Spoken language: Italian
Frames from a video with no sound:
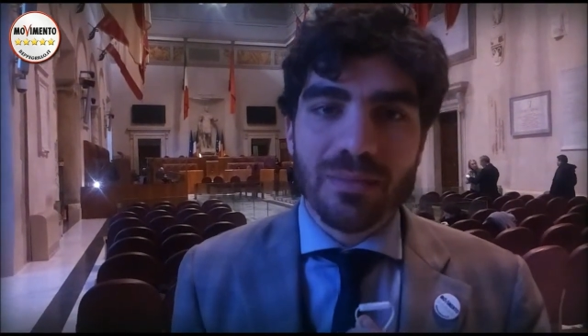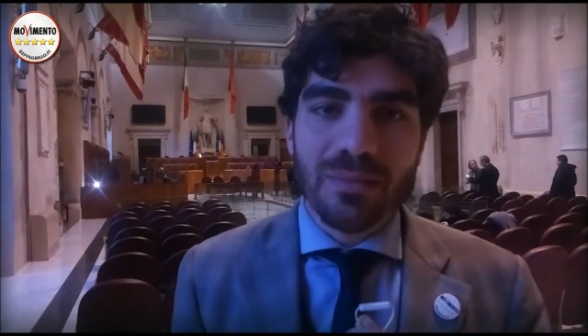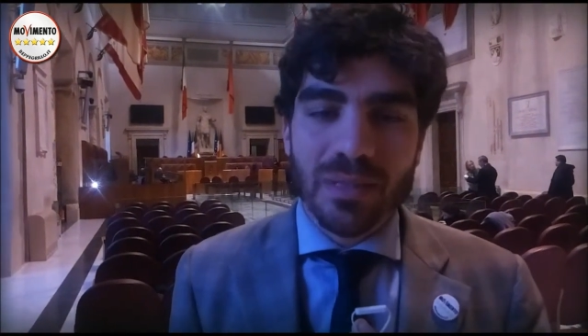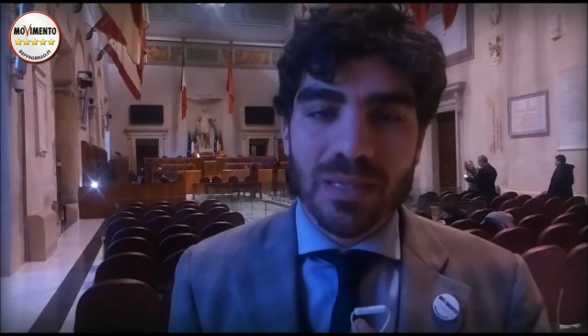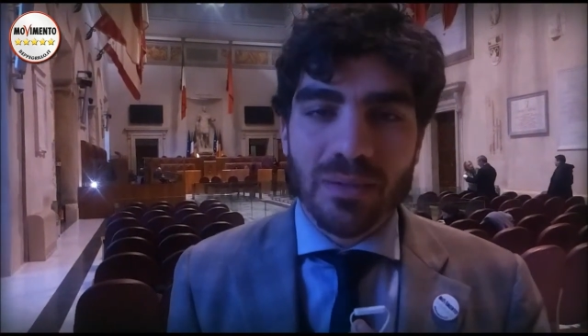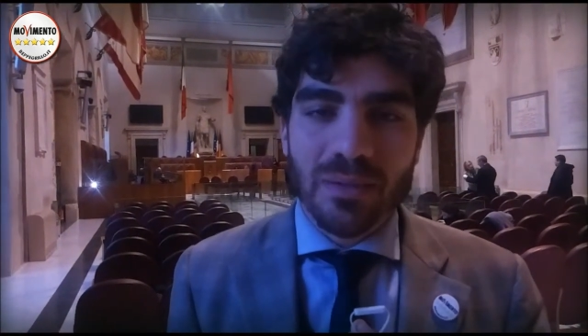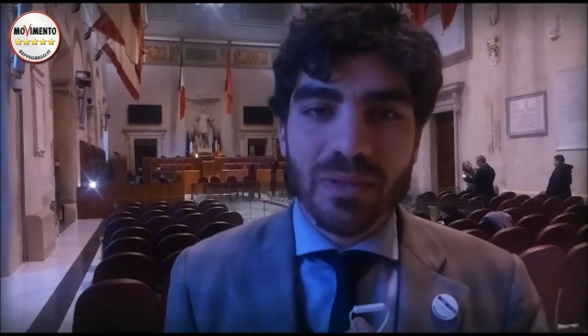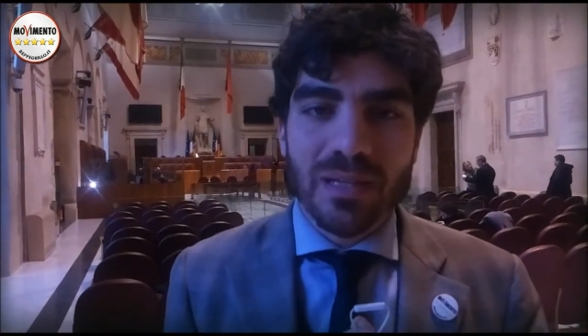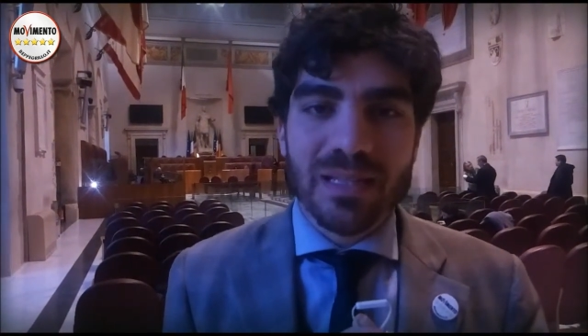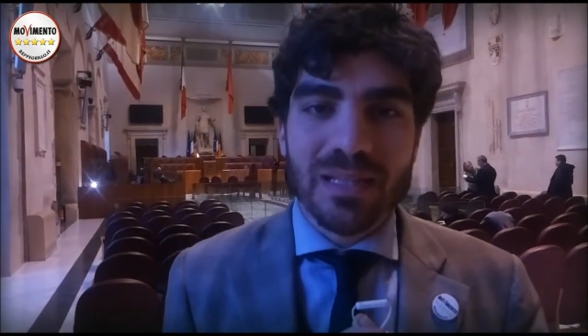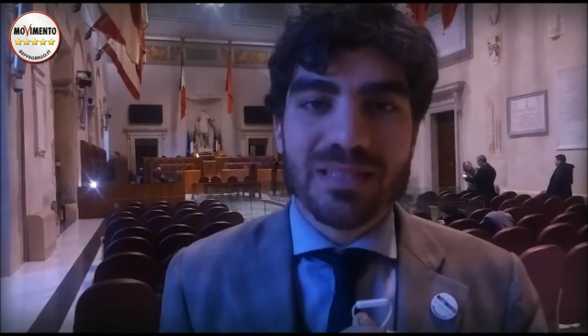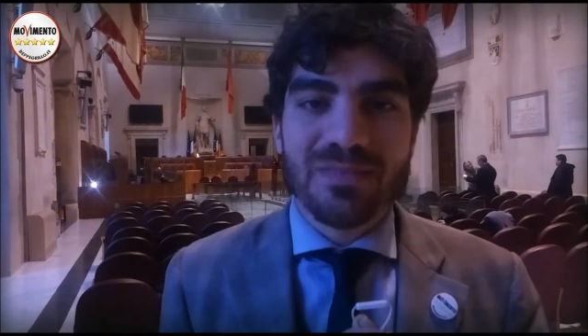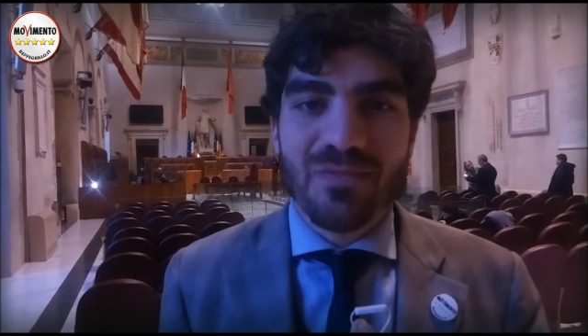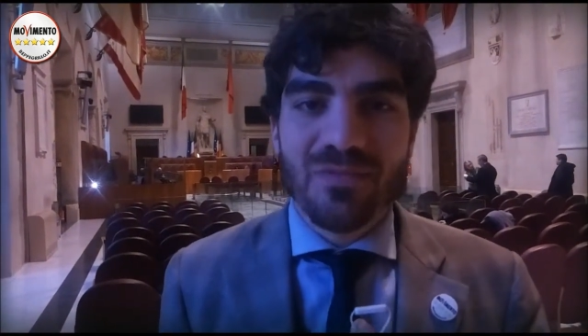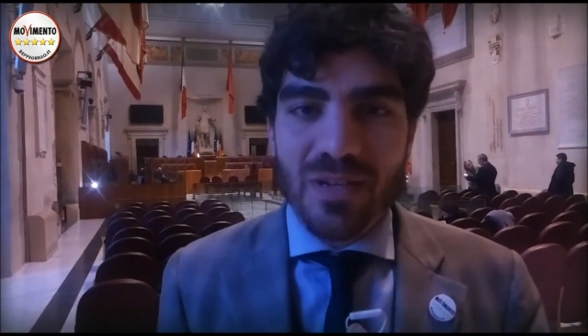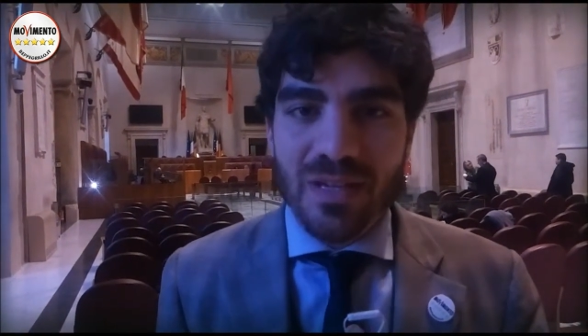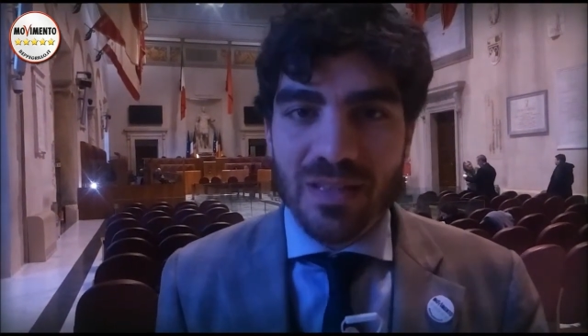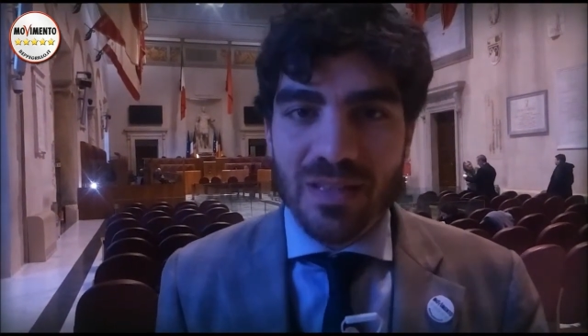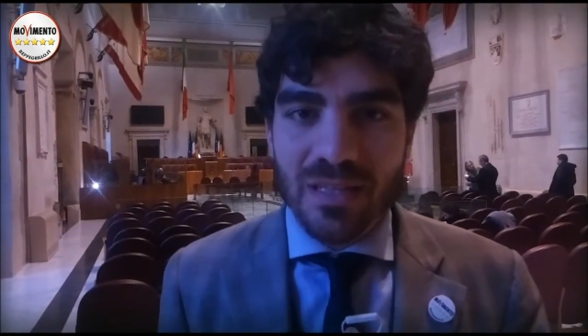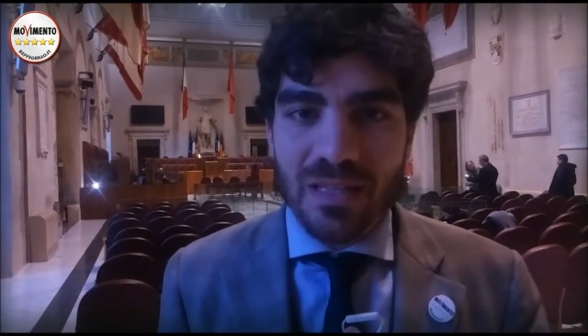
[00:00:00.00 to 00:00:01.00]
parliamo della
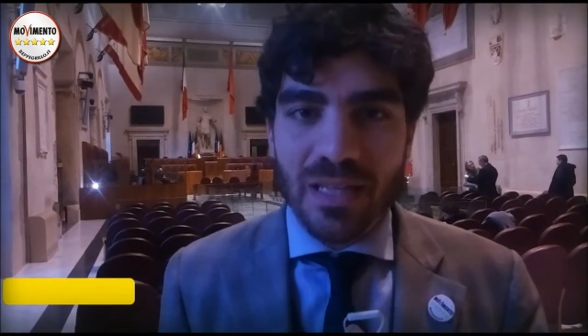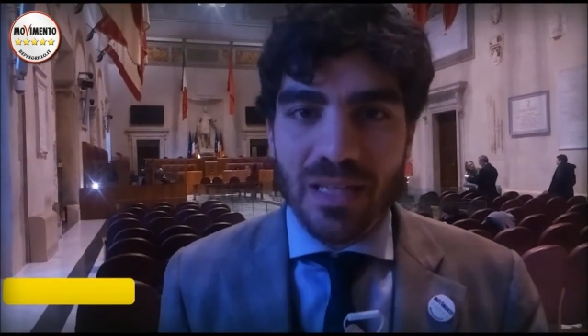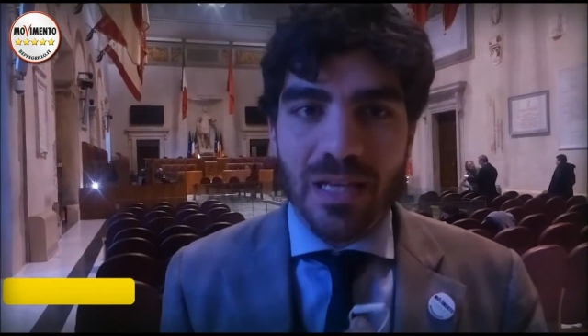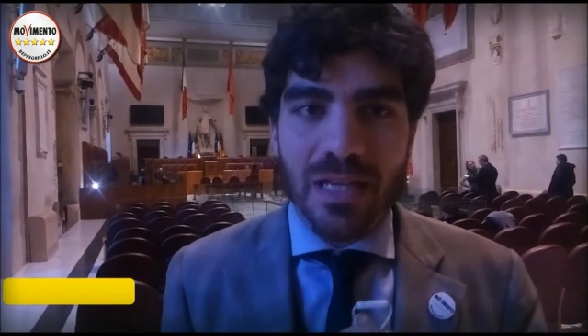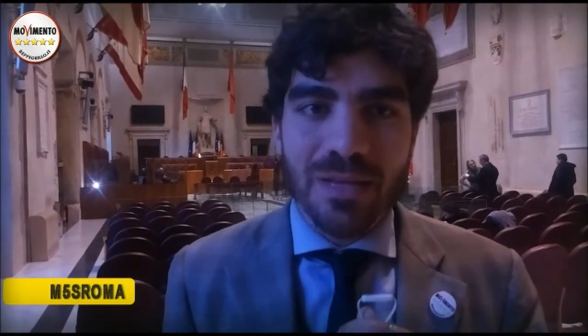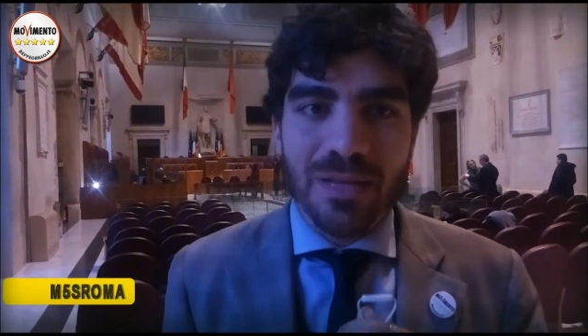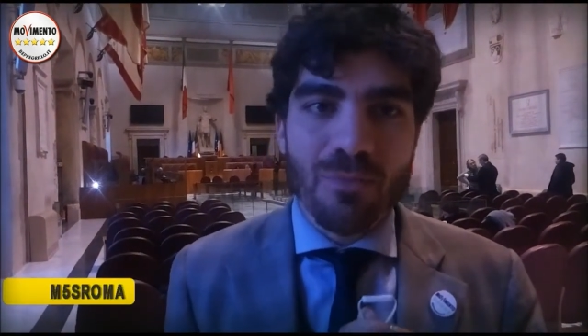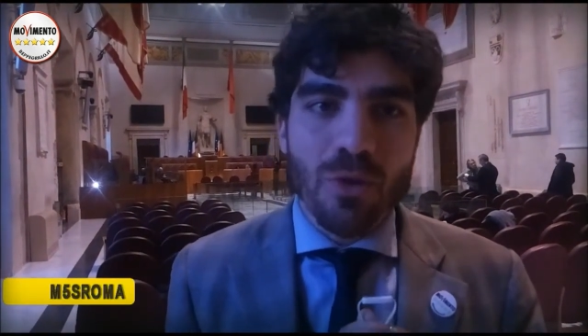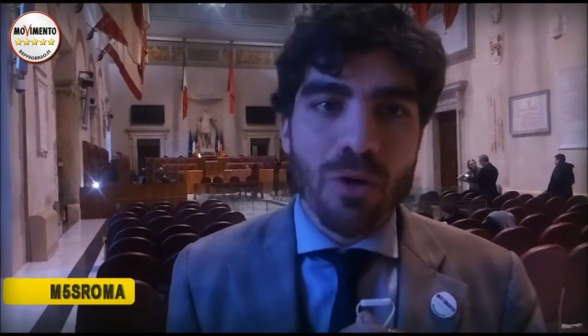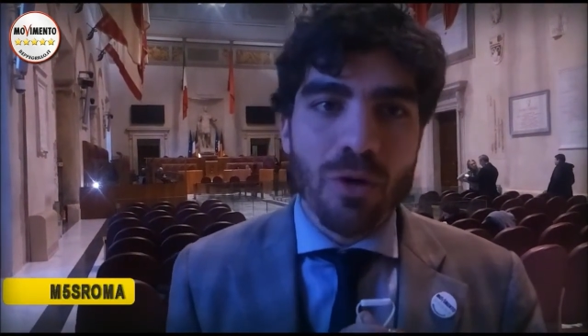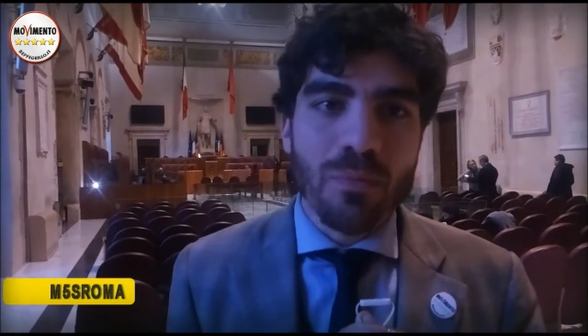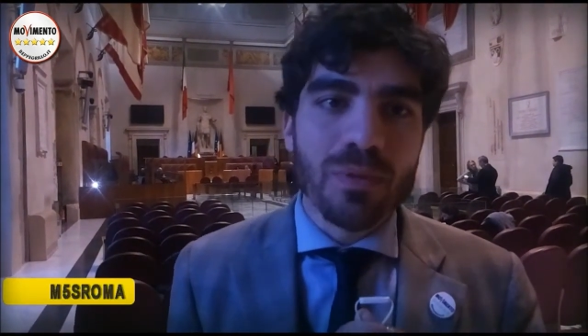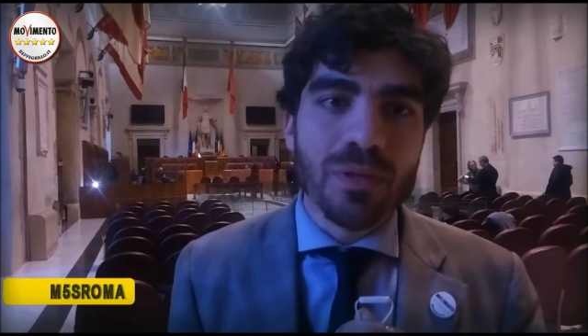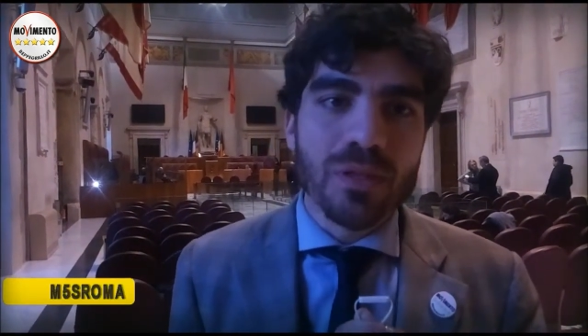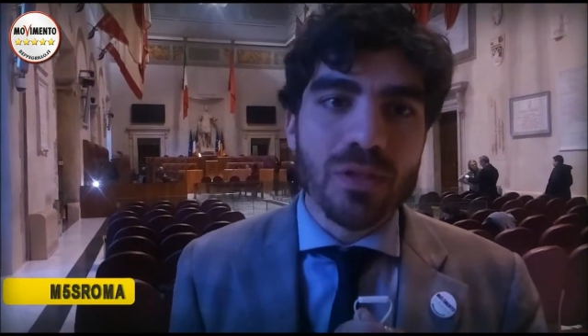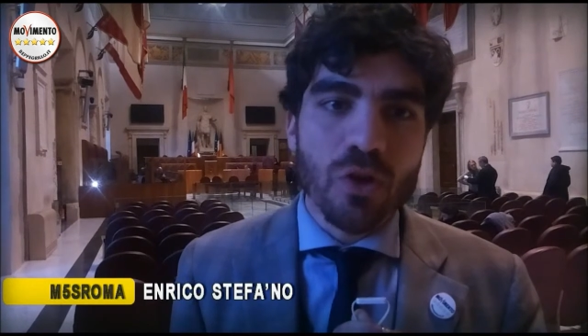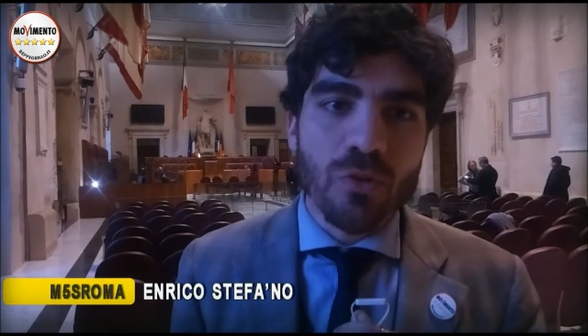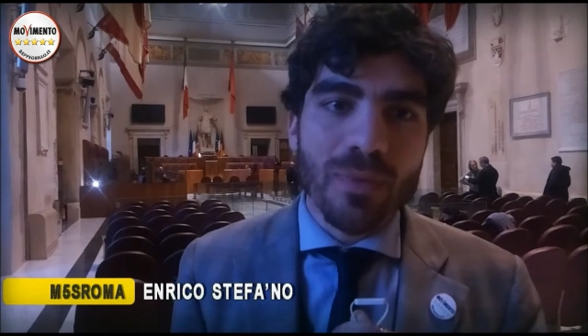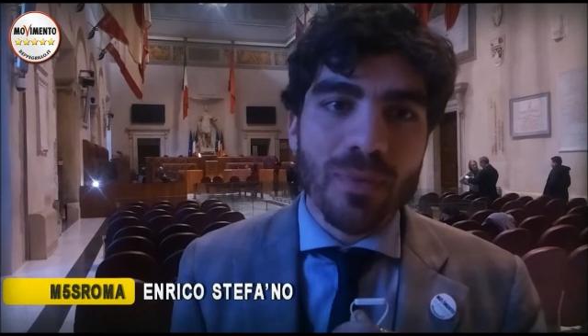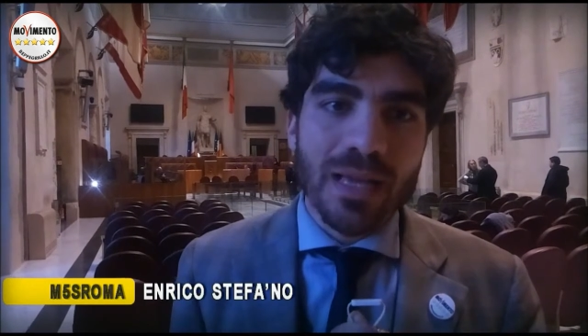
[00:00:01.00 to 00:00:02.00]
svendita degli immobili
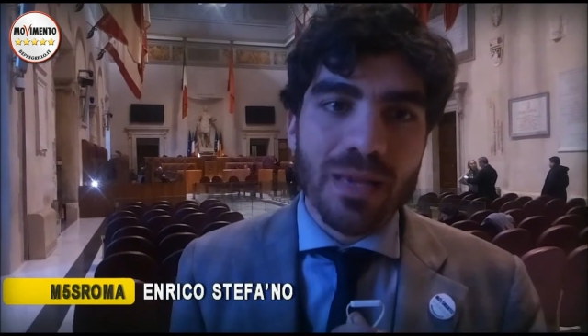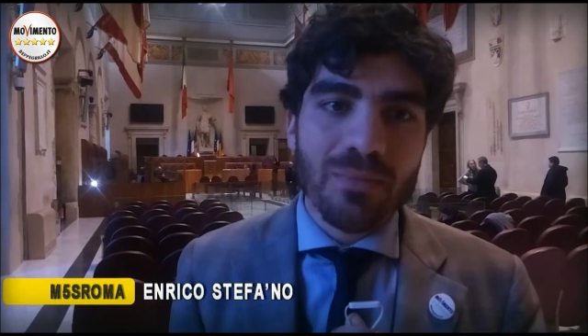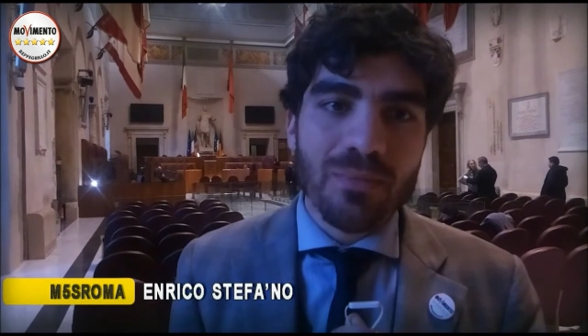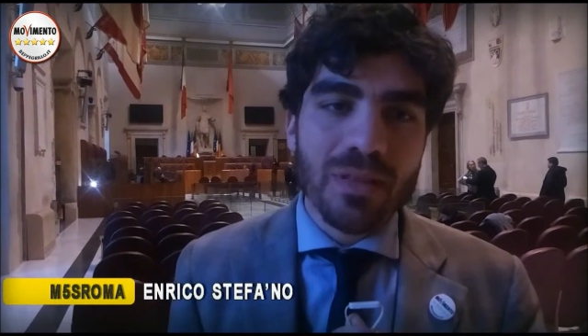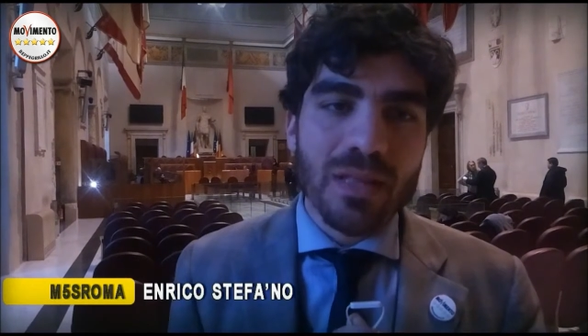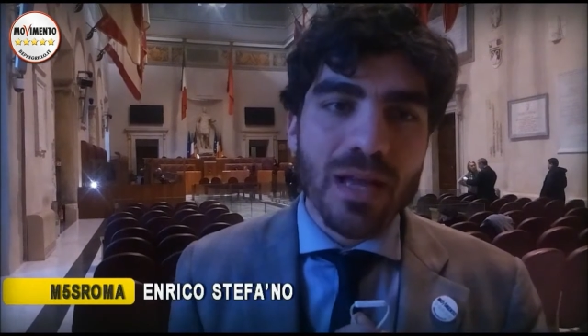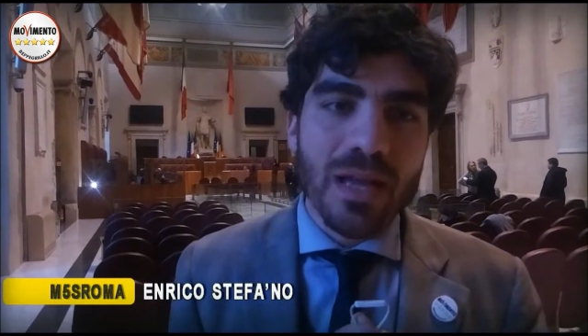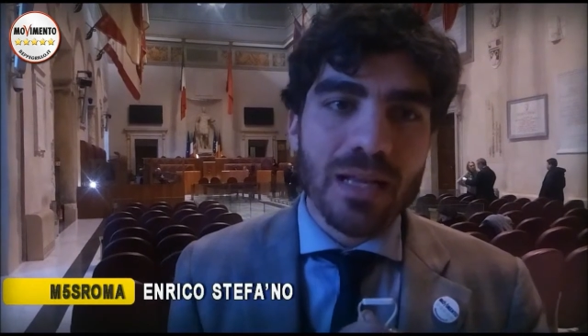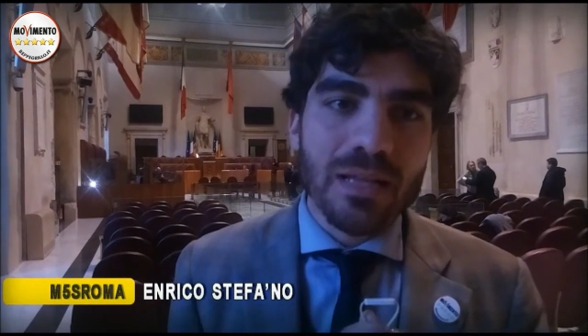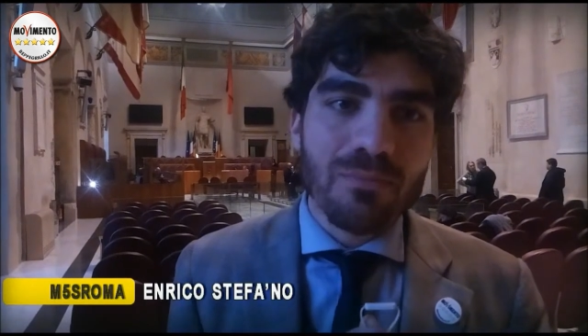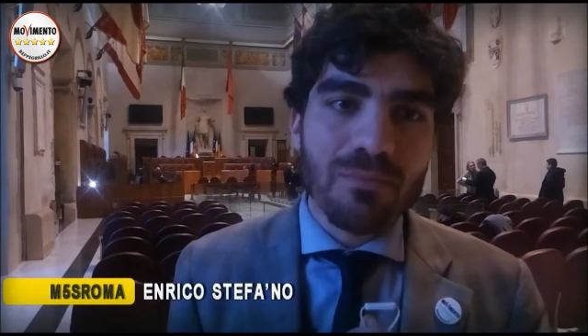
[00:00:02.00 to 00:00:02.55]
di Roma Capitale,